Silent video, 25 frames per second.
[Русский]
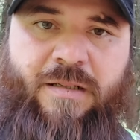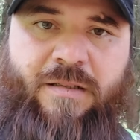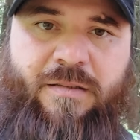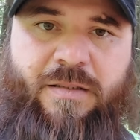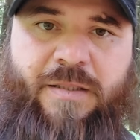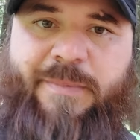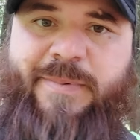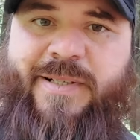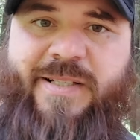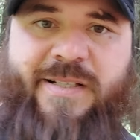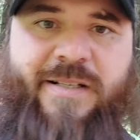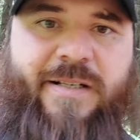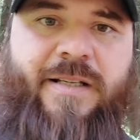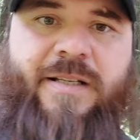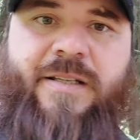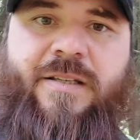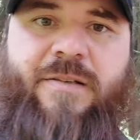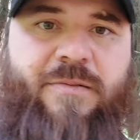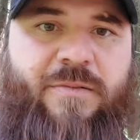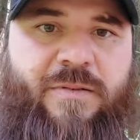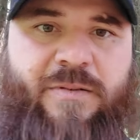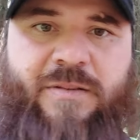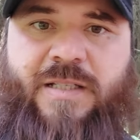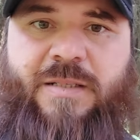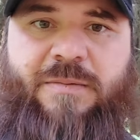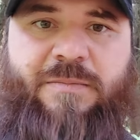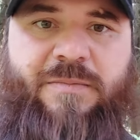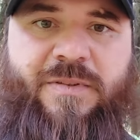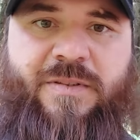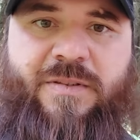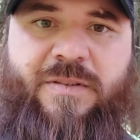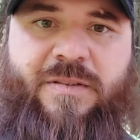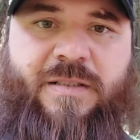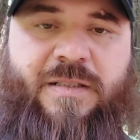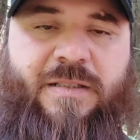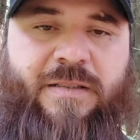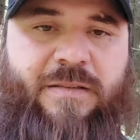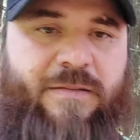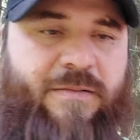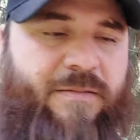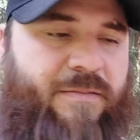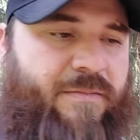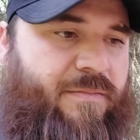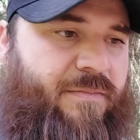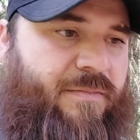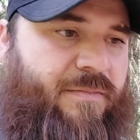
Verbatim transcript: до последнего, там, не знаю,